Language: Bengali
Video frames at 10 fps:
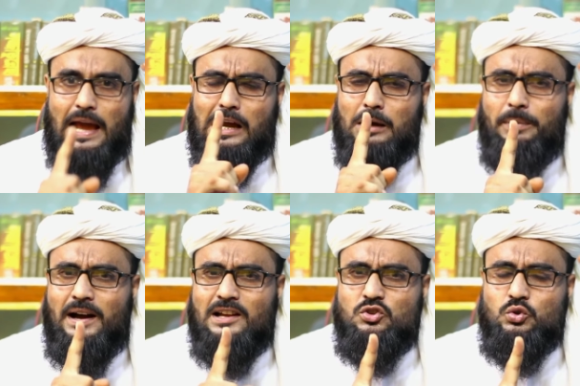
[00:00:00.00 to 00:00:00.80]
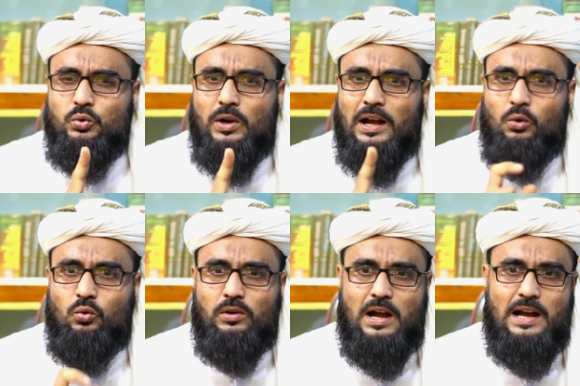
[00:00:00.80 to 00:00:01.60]
একবার সুরা
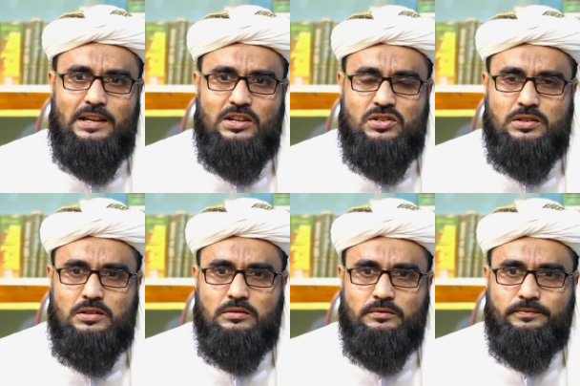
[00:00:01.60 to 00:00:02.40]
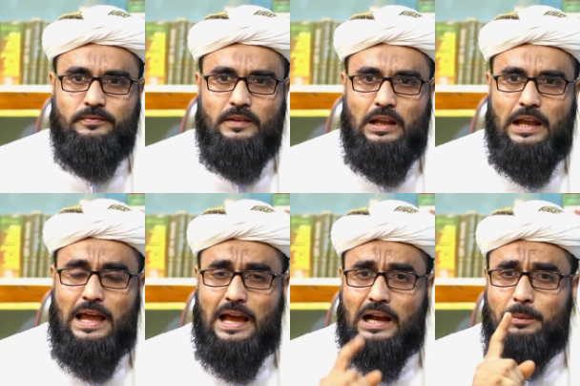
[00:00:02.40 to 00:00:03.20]
কোরাইশ
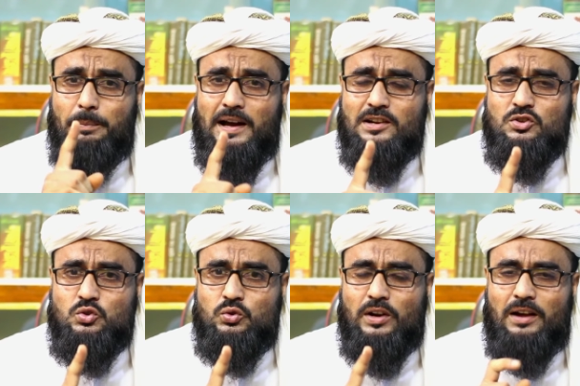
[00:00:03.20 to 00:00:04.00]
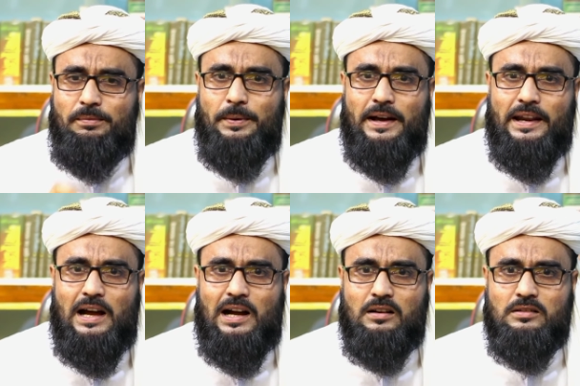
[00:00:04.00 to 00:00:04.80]
একবার সুরা
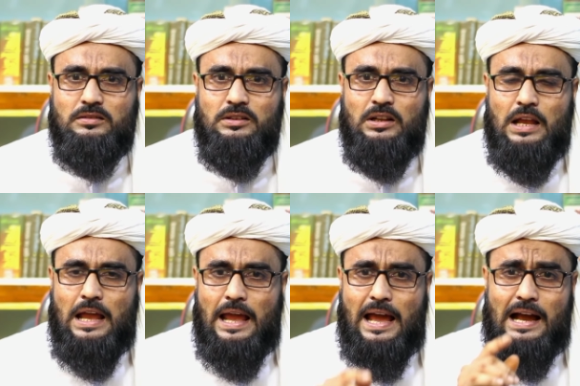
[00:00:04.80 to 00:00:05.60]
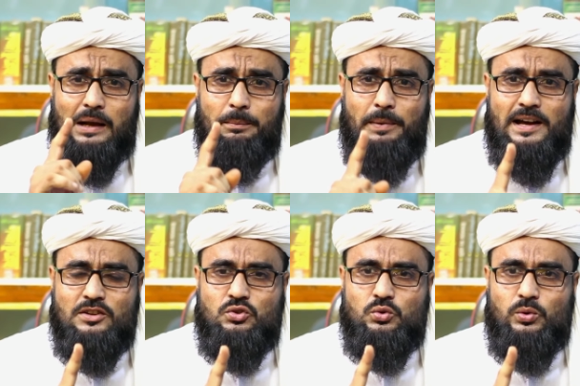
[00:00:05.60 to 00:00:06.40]
ফালাক একবার
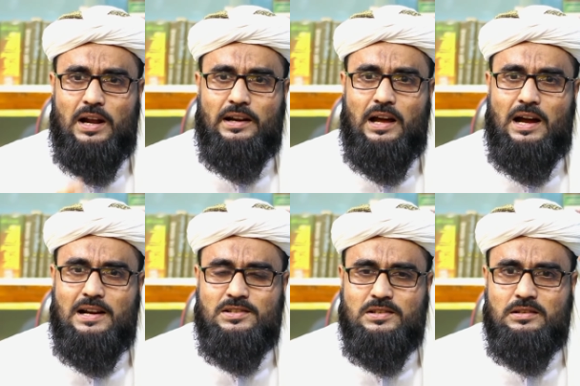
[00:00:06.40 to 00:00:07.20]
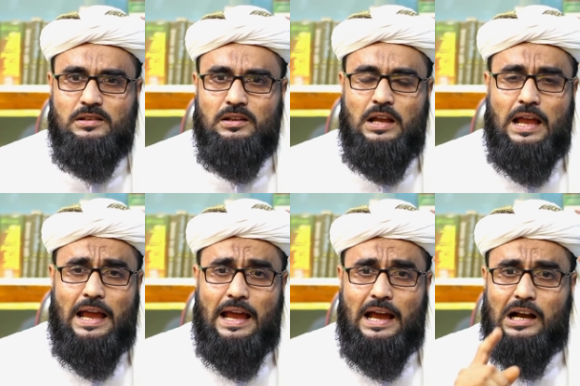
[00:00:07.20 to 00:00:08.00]
সুরা নাস
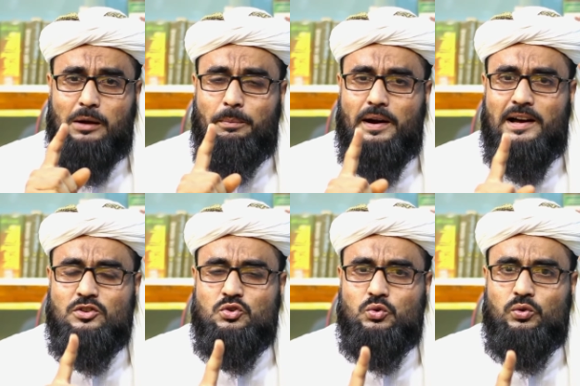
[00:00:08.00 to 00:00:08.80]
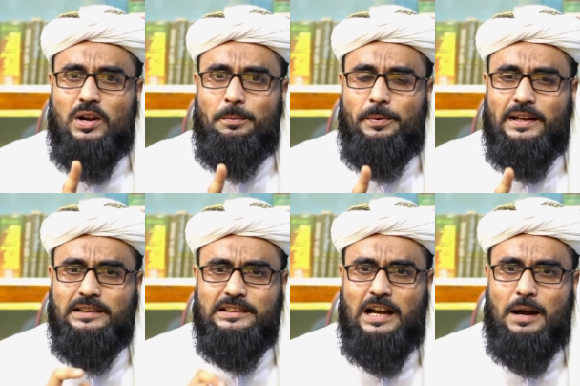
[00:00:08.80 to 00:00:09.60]
একবার সুরা
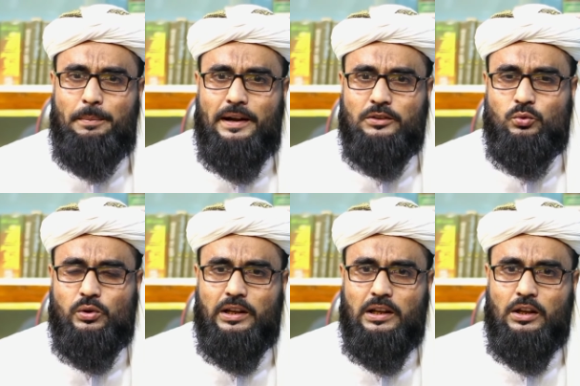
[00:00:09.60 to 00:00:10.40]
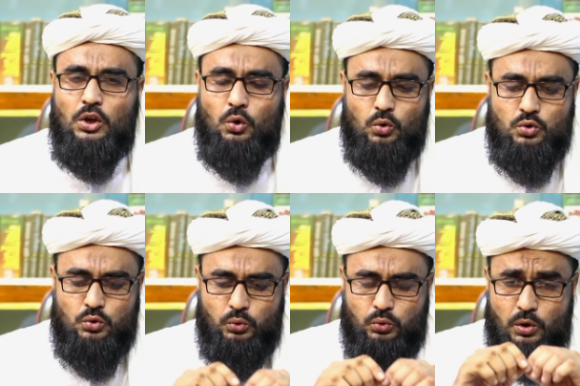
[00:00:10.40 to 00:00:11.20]
ফাতিহা পাঠ করে ও
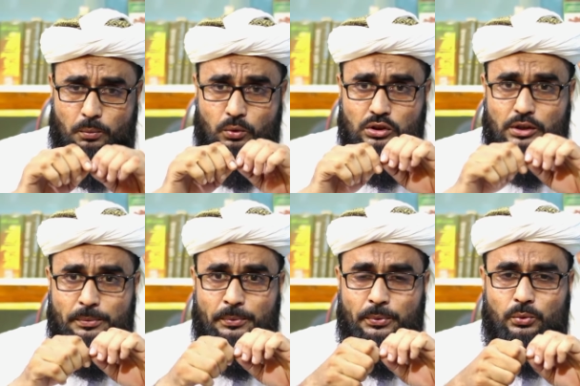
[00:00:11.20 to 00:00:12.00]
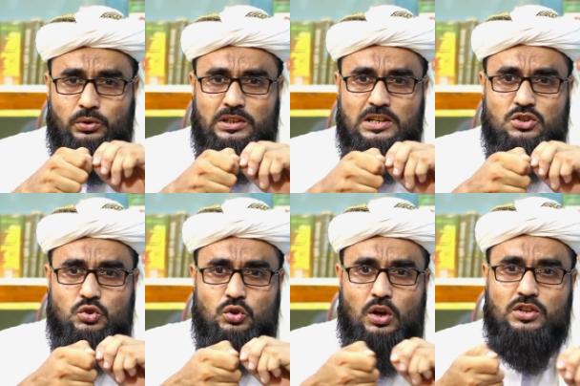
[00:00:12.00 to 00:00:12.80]
সুতোর মধ্যে ফু দিয়ে
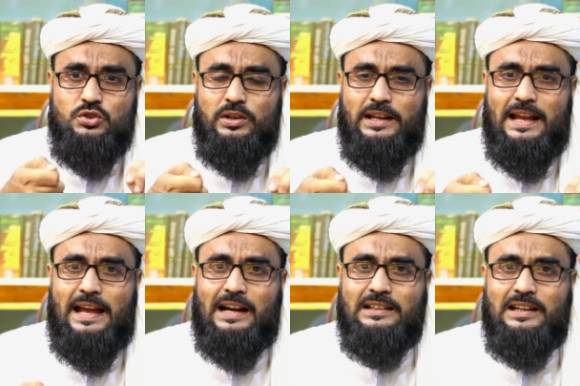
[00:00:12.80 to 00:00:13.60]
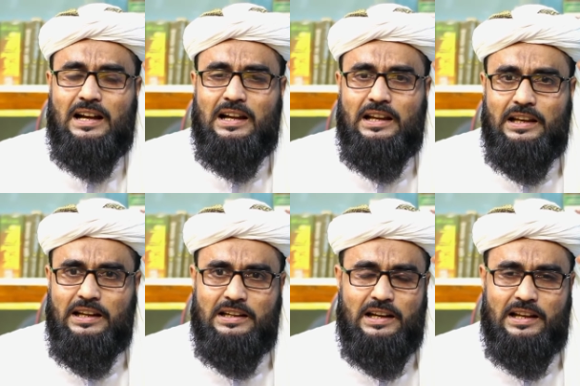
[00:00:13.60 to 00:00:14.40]
সজরে একটা
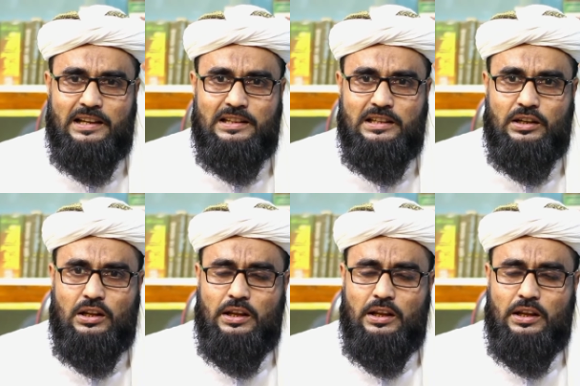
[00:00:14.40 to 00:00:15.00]
গিঁট লাগিয়ে দিন